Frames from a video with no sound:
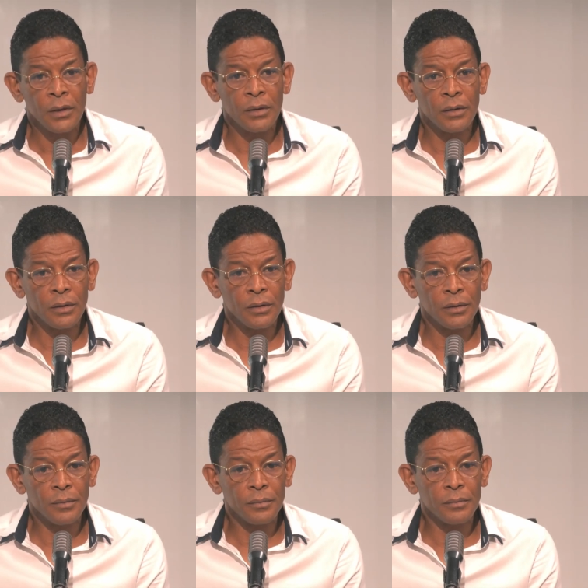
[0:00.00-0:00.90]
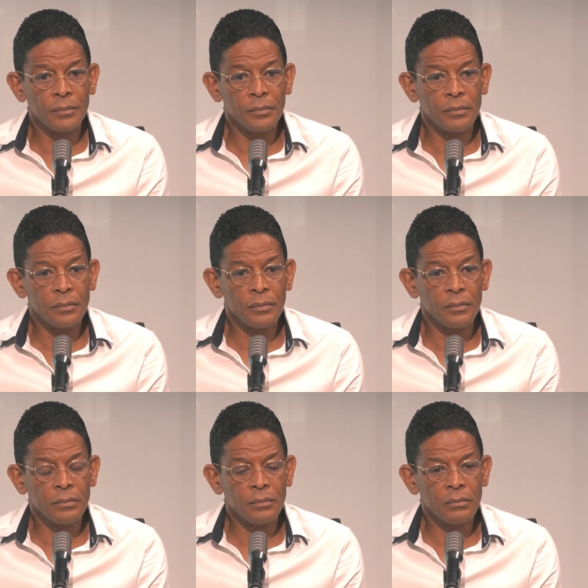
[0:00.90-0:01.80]
Euh,
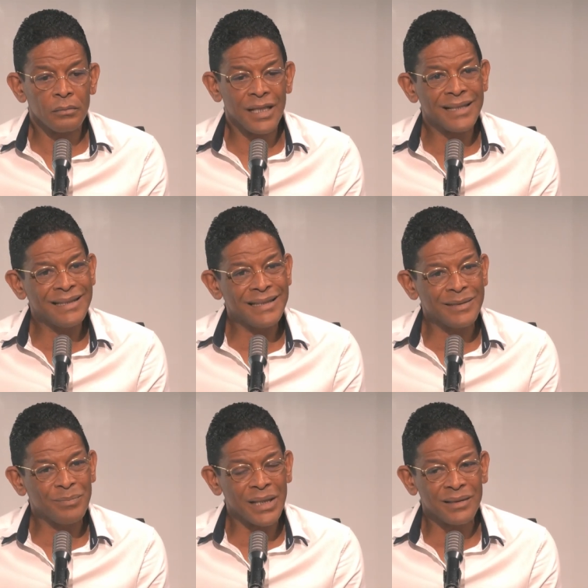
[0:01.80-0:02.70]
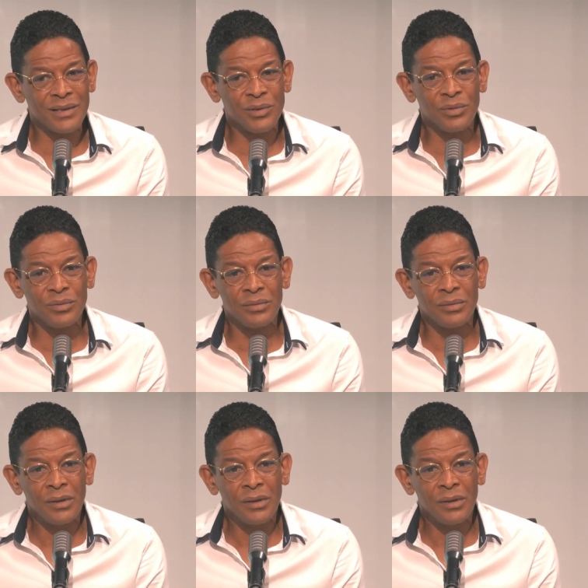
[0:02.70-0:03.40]
la dispersion